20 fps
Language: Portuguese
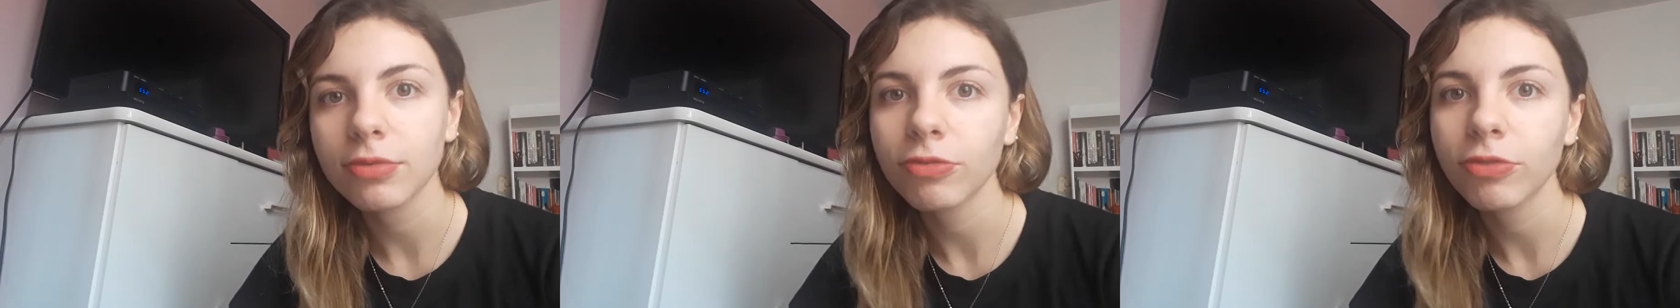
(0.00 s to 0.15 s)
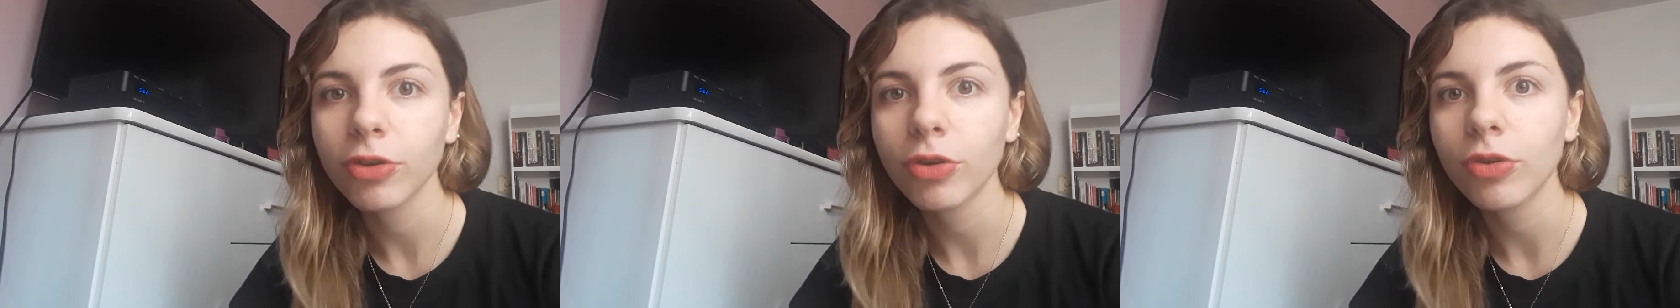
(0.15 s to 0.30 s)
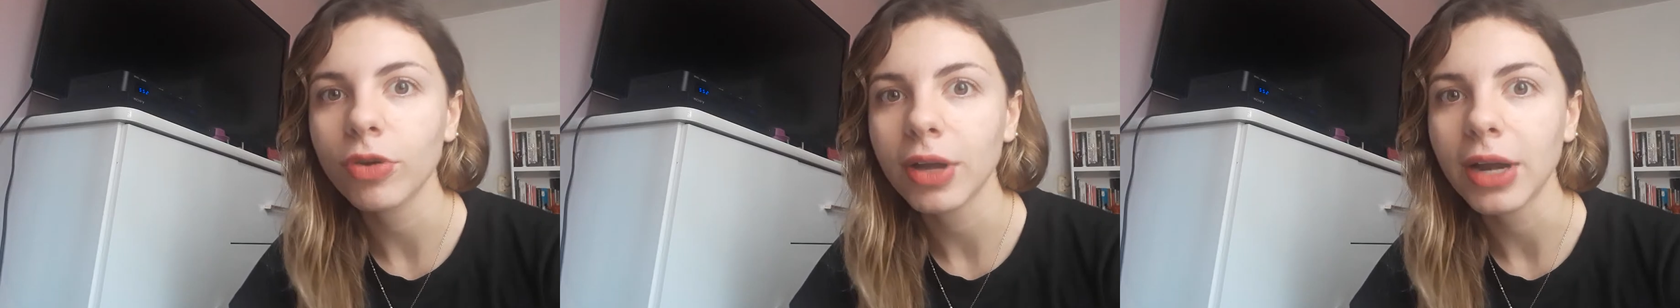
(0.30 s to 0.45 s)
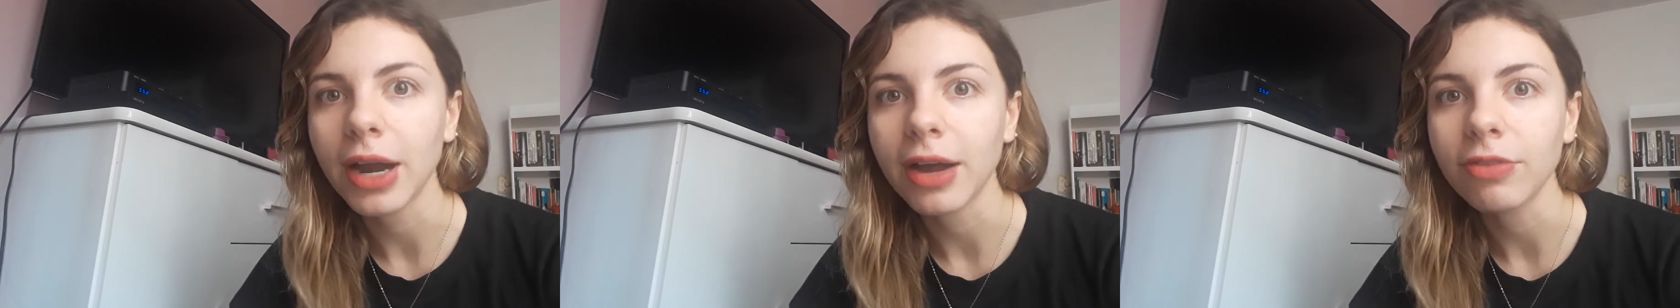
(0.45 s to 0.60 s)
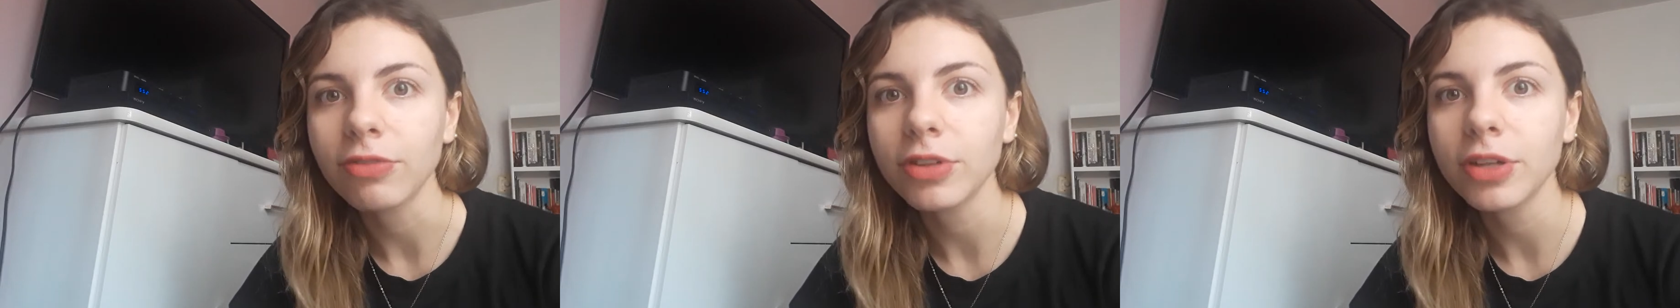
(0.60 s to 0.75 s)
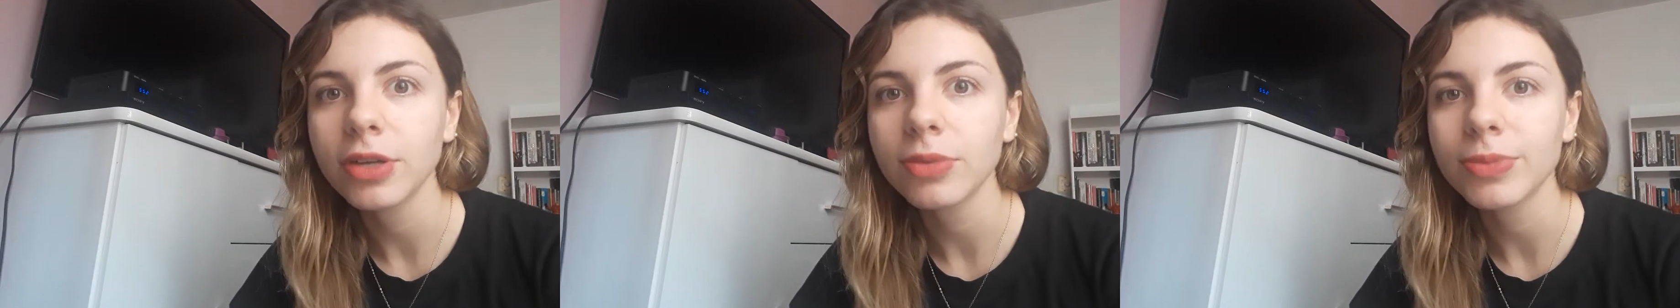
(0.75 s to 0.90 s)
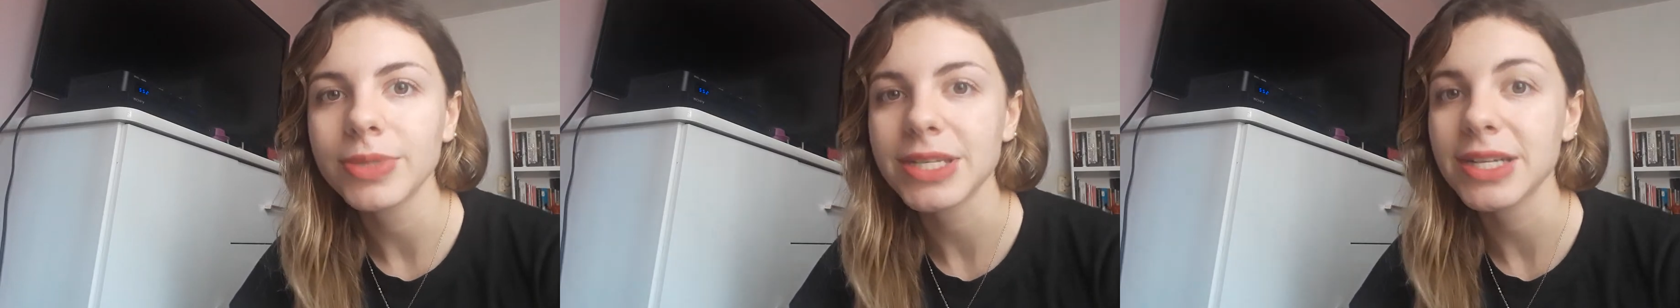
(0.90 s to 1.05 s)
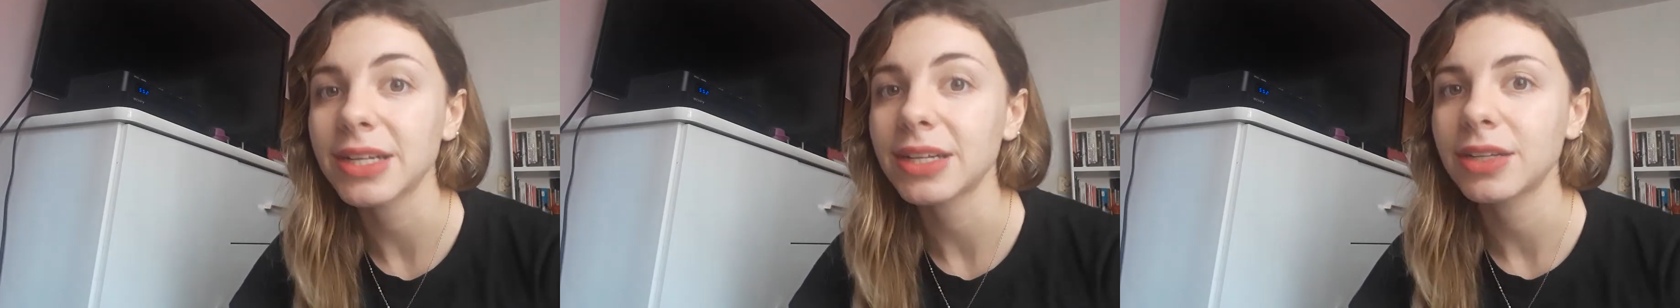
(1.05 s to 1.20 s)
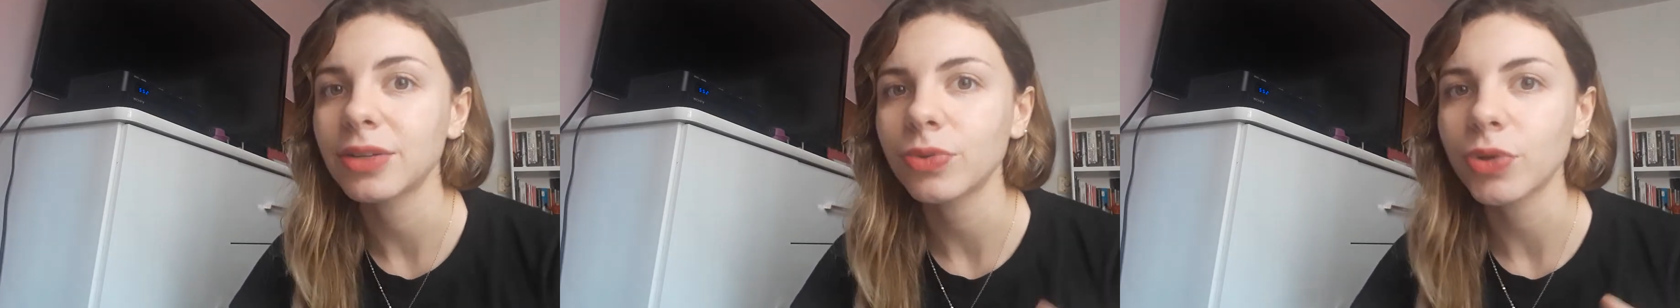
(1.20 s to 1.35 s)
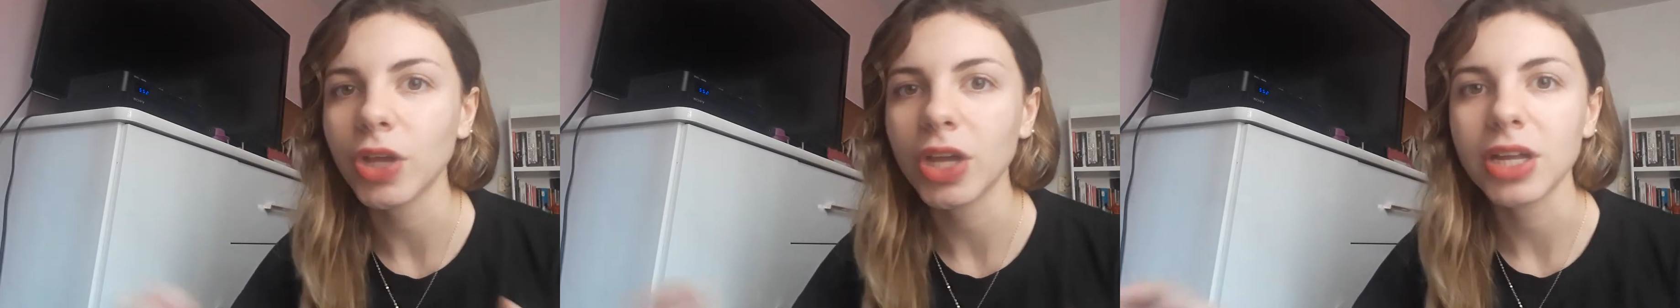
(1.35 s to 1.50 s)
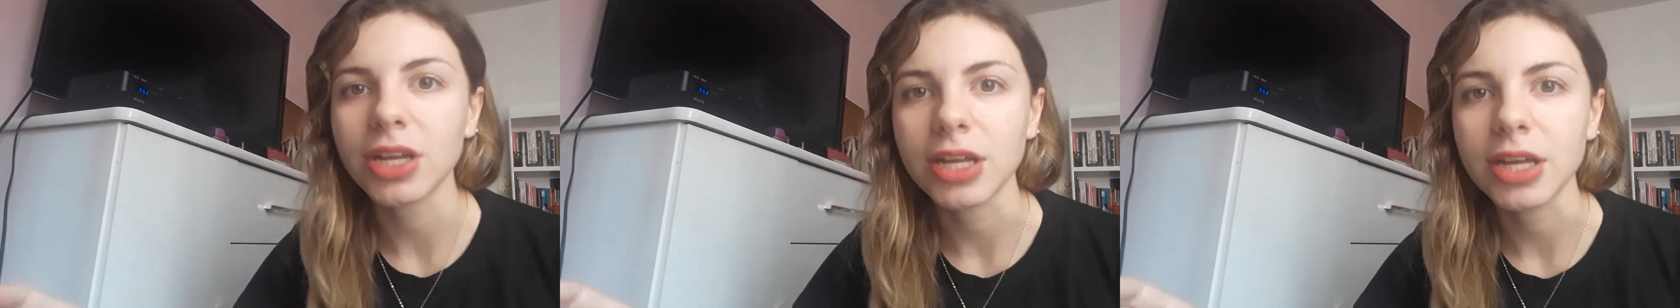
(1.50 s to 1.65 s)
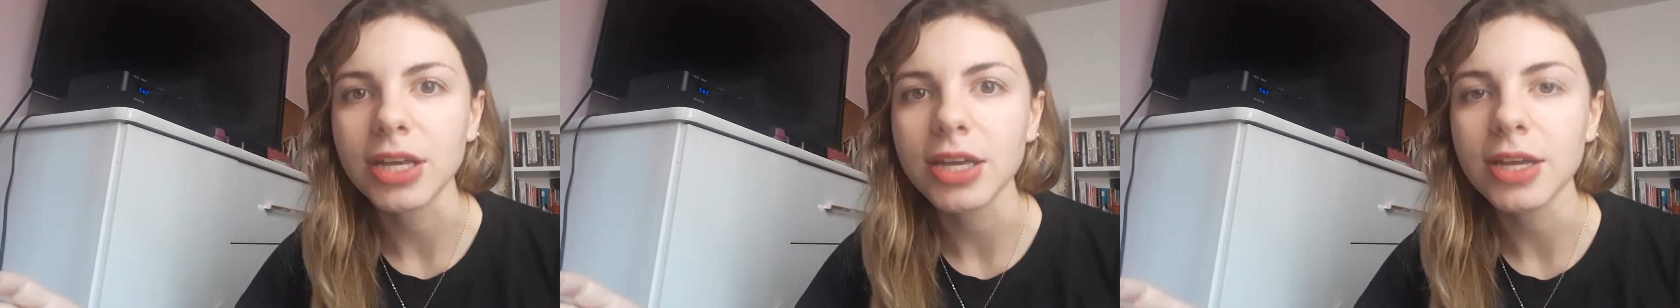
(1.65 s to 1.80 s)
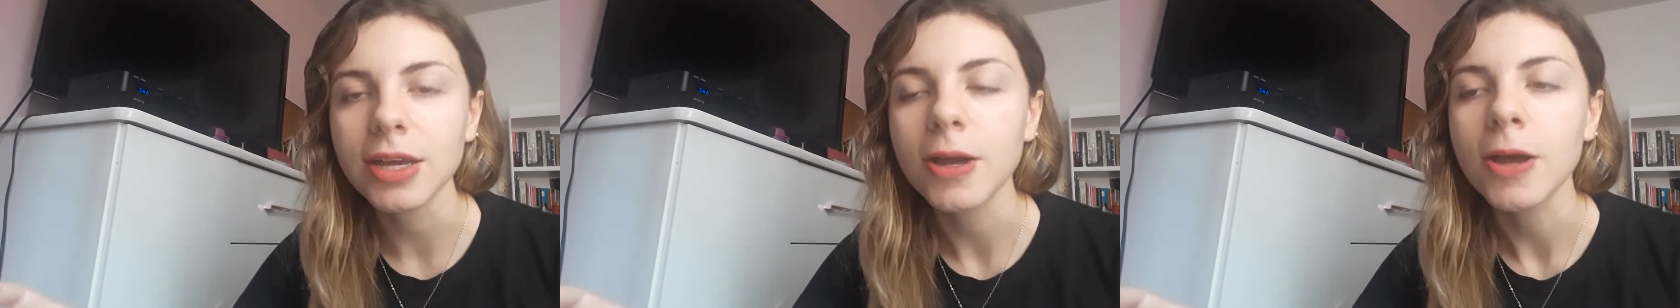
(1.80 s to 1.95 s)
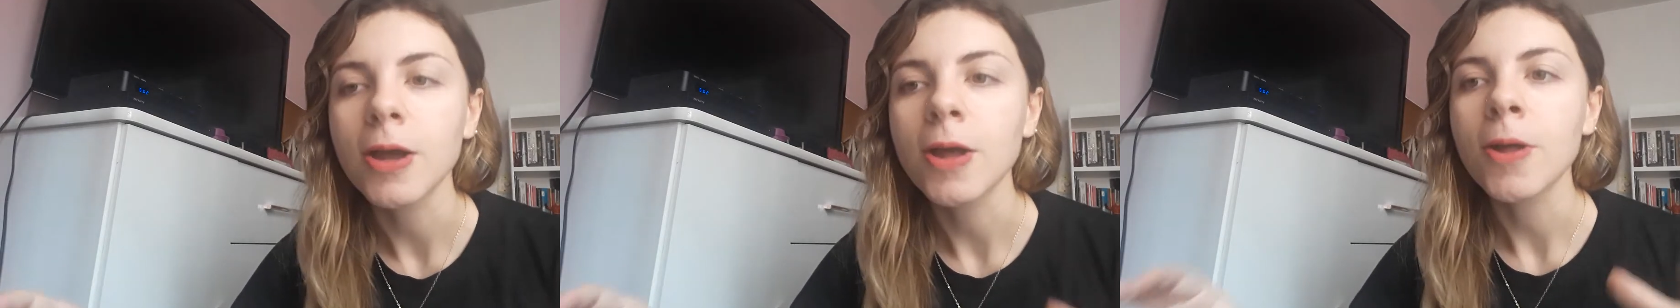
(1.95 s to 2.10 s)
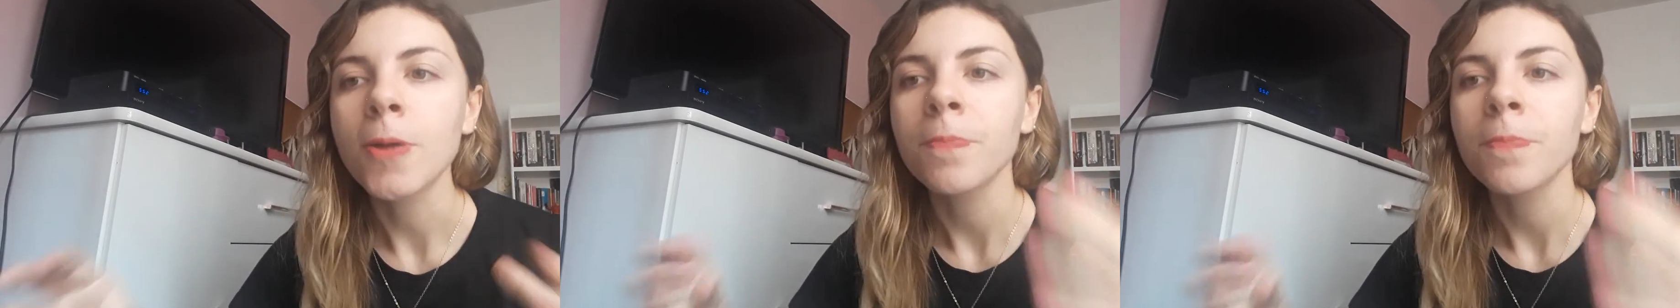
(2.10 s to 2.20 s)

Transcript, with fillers: ficou grávida, mas ela não queria.